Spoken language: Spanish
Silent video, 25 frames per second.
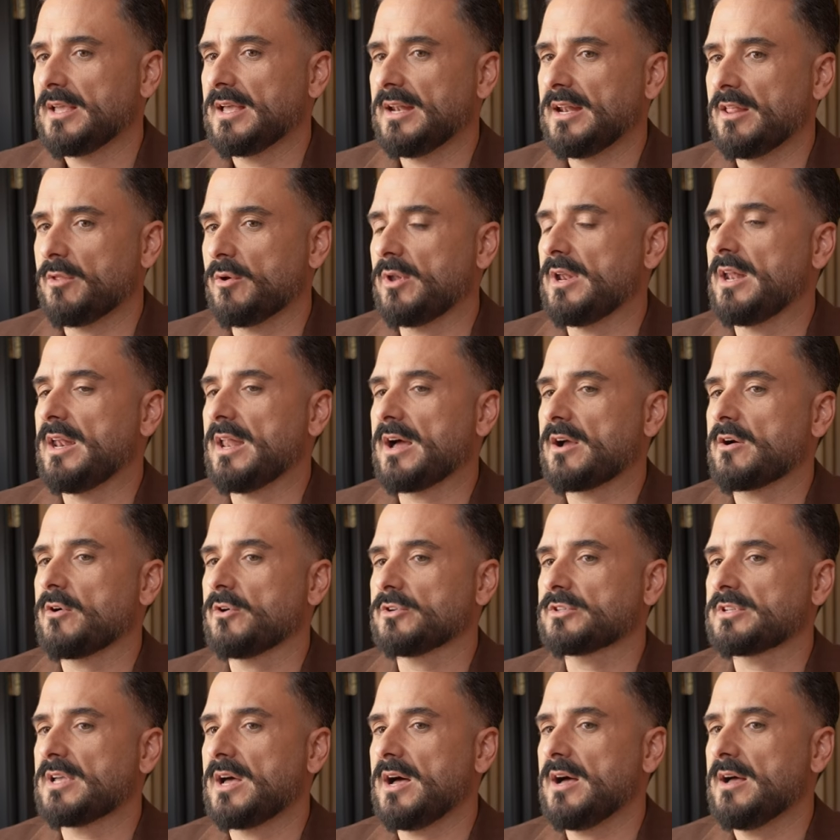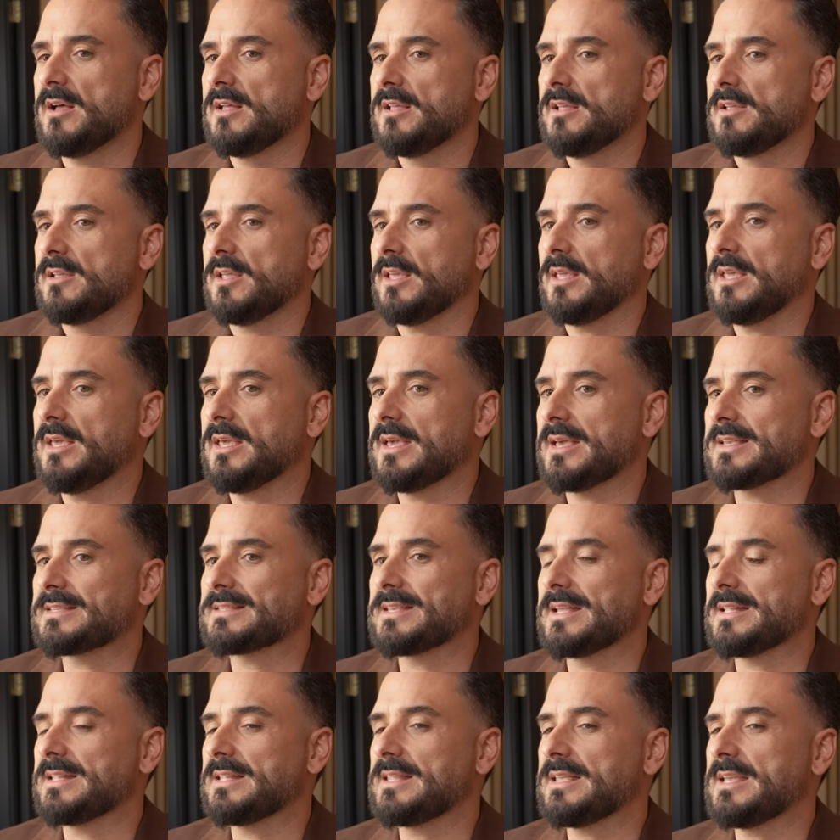que le duelen las cosas y que
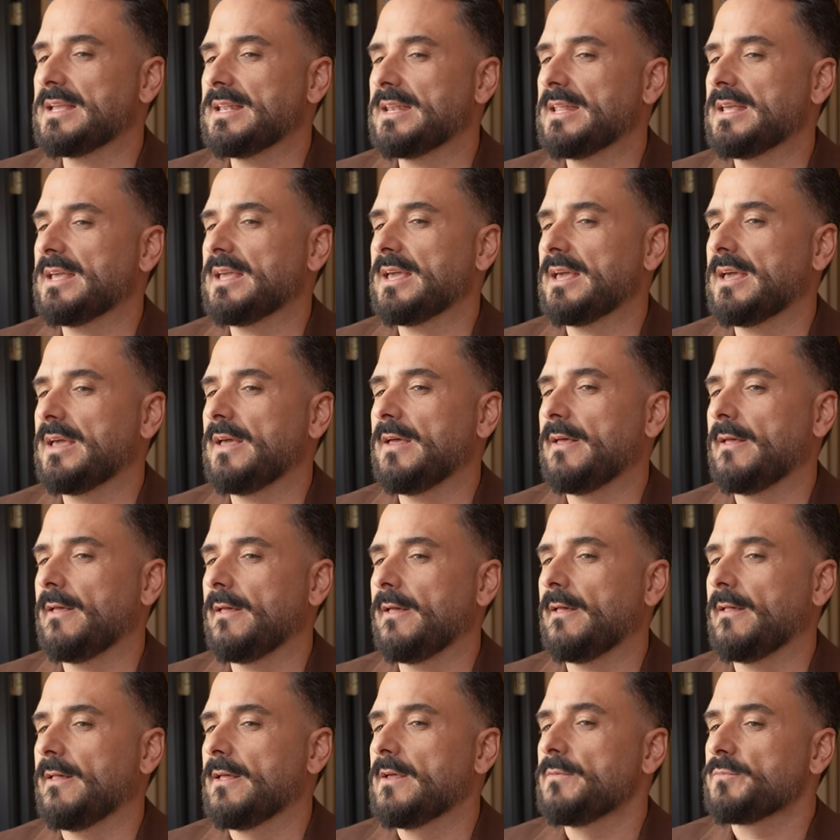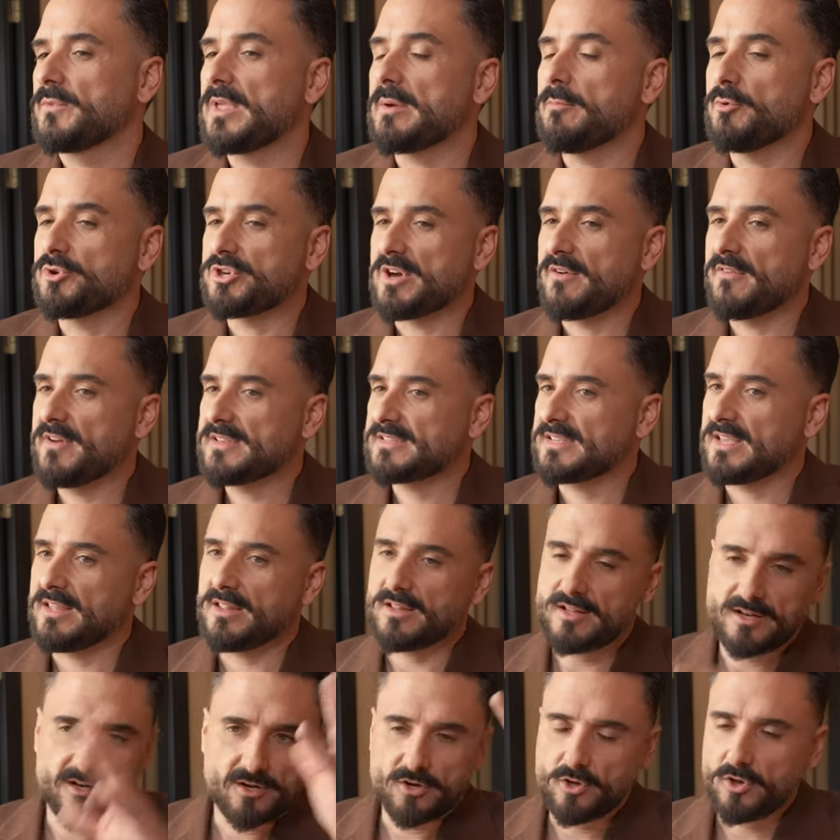se tiene que, que muchas
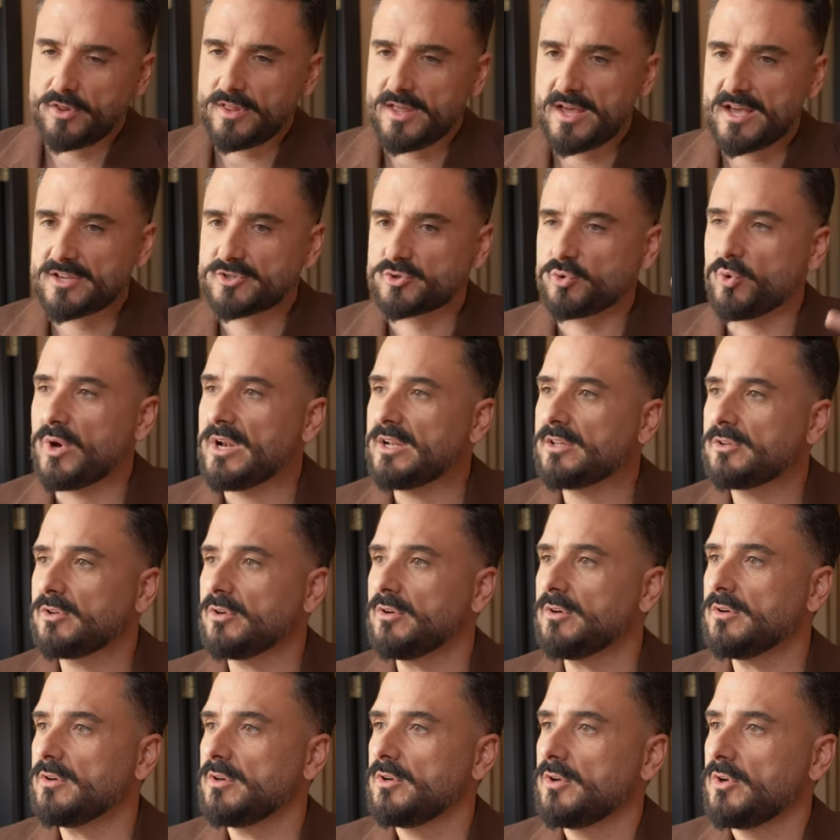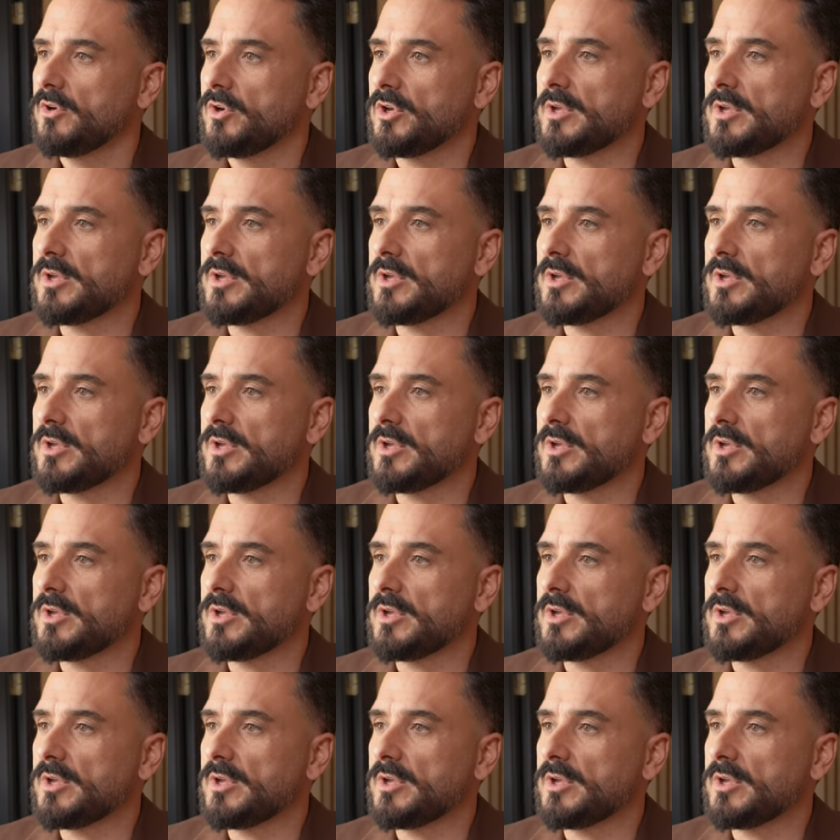veces lo deja suelto,